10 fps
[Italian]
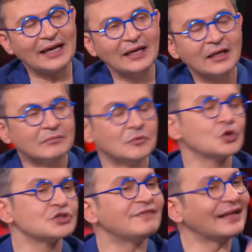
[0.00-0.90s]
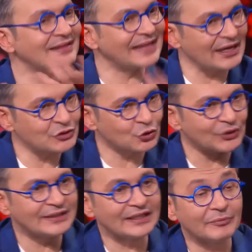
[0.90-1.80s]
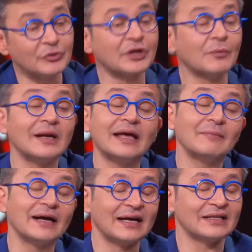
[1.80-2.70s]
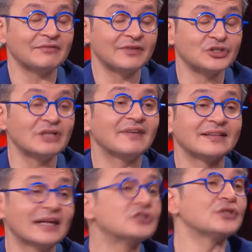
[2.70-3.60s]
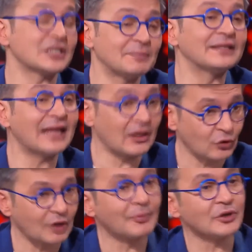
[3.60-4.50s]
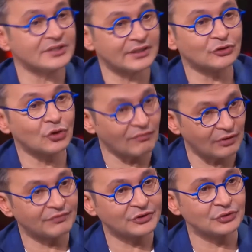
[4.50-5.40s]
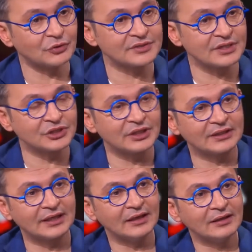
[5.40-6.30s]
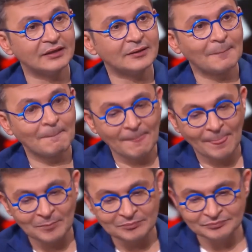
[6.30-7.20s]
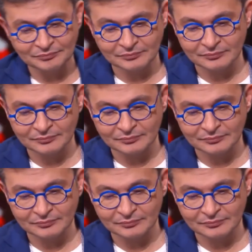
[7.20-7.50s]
è lo svantaggio che temono e qual è magari invece il vantaggio inaspettato che poi si ritrovano facendo questa scelta. Allora, mh, mm,